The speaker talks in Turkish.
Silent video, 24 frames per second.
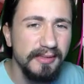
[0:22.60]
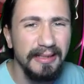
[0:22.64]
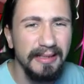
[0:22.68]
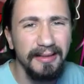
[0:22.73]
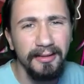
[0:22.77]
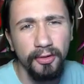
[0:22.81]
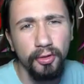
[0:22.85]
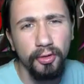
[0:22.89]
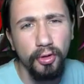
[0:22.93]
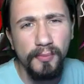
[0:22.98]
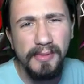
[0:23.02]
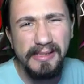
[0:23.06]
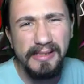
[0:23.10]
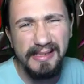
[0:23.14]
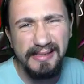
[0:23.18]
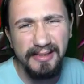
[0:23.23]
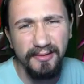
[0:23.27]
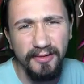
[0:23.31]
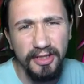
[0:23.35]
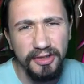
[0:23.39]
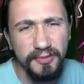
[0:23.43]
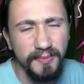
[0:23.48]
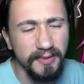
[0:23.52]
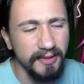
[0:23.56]
Selena Gomez'e
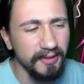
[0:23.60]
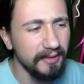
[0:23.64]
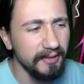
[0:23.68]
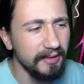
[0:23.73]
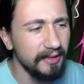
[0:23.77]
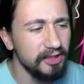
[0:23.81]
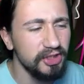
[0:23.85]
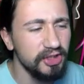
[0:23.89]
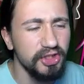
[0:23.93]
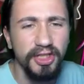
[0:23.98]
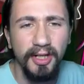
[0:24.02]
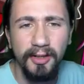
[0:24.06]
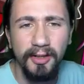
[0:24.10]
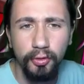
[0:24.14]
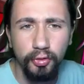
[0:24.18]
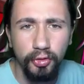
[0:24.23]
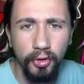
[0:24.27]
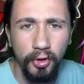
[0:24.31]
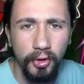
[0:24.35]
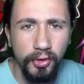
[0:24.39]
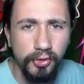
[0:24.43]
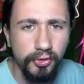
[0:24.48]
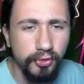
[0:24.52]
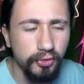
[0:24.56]
savaşmadık ya. Yani.
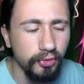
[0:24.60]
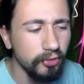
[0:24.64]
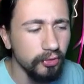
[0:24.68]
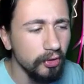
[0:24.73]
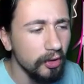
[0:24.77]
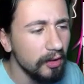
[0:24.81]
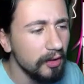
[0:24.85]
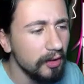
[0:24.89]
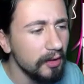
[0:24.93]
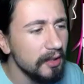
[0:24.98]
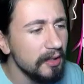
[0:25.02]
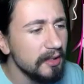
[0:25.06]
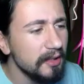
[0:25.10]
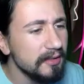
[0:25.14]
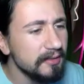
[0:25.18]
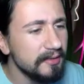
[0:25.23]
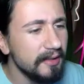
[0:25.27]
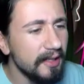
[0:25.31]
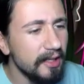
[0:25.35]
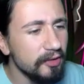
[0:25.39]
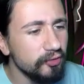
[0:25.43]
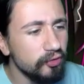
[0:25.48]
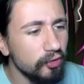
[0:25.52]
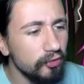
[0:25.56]
Shaun olsun.
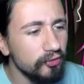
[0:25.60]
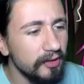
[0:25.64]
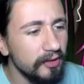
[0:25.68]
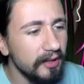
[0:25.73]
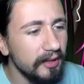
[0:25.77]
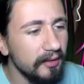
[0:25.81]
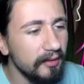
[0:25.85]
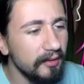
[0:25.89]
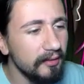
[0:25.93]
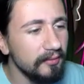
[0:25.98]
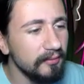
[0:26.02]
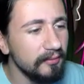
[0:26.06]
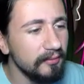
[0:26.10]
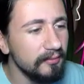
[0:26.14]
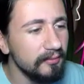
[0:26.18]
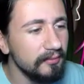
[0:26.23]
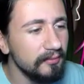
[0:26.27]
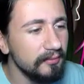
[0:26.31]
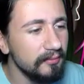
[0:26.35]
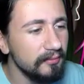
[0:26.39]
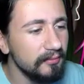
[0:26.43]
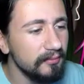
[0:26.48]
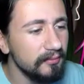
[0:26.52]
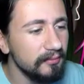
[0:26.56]
Daha sonra
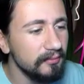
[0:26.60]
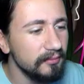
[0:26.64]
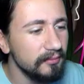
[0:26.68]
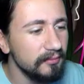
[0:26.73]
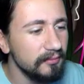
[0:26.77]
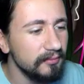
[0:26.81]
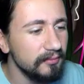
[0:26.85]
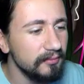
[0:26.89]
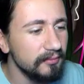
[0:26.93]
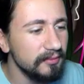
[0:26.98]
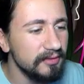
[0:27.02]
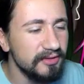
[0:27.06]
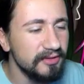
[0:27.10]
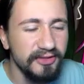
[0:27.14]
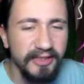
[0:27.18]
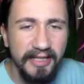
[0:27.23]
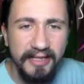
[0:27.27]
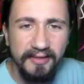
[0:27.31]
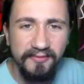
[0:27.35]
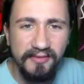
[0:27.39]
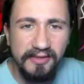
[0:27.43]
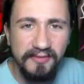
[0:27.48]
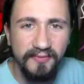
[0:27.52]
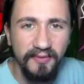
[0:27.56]

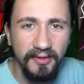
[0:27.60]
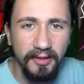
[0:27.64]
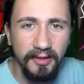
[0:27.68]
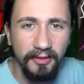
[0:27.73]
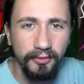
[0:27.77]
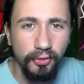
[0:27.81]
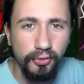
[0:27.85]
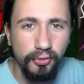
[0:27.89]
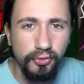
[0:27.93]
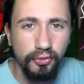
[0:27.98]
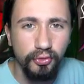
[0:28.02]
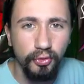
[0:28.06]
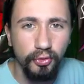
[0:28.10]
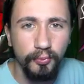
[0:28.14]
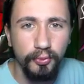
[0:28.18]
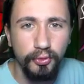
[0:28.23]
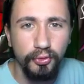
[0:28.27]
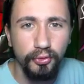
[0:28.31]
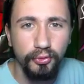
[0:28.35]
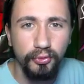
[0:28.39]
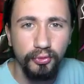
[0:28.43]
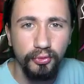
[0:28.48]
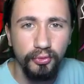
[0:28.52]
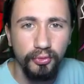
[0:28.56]
Travis falan olsun. O
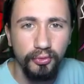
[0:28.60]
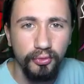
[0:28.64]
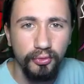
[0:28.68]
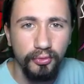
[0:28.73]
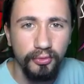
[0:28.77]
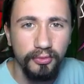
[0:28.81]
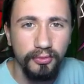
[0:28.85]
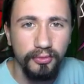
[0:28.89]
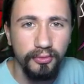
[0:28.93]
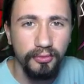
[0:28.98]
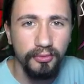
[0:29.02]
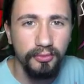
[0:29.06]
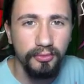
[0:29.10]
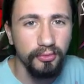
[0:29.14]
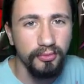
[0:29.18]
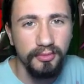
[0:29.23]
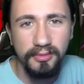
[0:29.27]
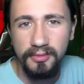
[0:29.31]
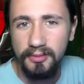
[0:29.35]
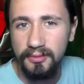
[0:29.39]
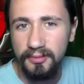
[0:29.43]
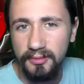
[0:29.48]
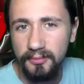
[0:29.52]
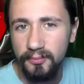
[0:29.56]
bütün
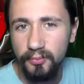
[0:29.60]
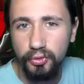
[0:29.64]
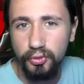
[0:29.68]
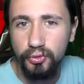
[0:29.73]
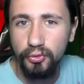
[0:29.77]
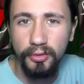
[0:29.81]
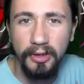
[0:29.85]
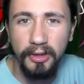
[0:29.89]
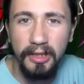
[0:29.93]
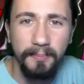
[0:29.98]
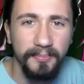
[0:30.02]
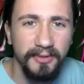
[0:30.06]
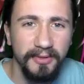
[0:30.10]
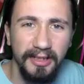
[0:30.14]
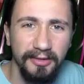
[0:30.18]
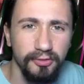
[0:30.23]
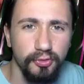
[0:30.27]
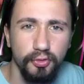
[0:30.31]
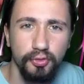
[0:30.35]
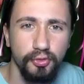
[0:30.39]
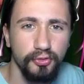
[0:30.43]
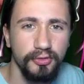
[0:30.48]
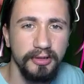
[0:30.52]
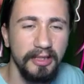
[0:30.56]
bütün
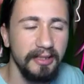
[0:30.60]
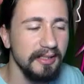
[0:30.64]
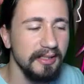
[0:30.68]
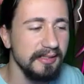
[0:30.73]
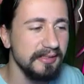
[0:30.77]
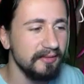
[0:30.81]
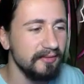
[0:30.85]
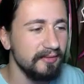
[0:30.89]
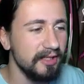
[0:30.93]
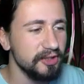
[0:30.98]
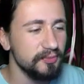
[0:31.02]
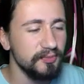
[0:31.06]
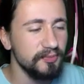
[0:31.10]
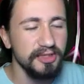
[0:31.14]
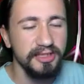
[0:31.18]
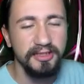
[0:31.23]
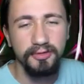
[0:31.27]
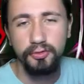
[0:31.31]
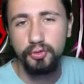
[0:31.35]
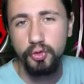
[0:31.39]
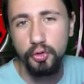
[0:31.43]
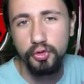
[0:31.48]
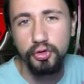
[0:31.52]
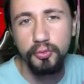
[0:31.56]
aptal çocuklarla
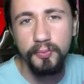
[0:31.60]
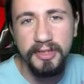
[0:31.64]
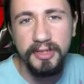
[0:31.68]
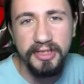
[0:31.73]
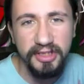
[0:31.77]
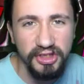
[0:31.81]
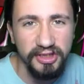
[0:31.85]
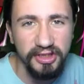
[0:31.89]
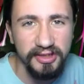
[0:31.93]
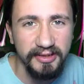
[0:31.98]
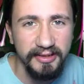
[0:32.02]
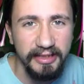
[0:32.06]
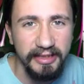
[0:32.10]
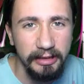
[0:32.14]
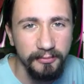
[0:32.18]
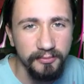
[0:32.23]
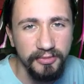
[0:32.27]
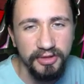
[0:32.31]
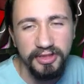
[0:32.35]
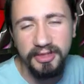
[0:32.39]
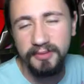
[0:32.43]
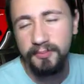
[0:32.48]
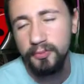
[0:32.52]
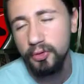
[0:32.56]
savaşmıştık. Çocuk bakıcılığı
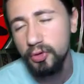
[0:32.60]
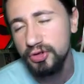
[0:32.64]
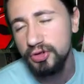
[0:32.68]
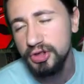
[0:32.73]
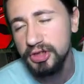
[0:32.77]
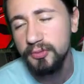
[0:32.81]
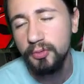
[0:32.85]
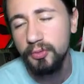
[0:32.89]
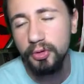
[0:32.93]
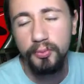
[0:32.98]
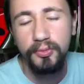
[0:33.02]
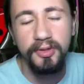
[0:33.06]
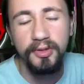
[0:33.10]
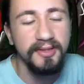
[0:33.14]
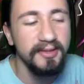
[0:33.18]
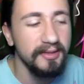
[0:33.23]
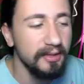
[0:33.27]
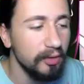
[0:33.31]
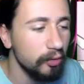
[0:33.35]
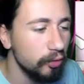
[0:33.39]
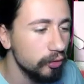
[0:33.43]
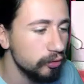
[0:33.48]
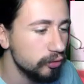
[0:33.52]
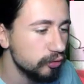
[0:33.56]
yapmıştık. Bir önceki bölümün
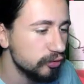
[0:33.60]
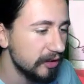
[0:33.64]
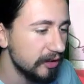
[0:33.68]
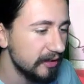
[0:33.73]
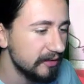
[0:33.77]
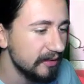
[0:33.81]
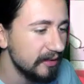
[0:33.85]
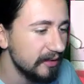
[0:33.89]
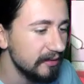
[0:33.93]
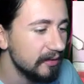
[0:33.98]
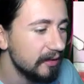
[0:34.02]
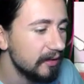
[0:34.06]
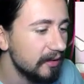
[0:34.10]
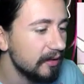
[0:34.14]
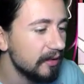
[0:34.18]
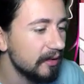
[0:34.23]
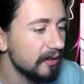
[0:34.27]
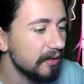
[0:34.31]
adı da oydu zaten.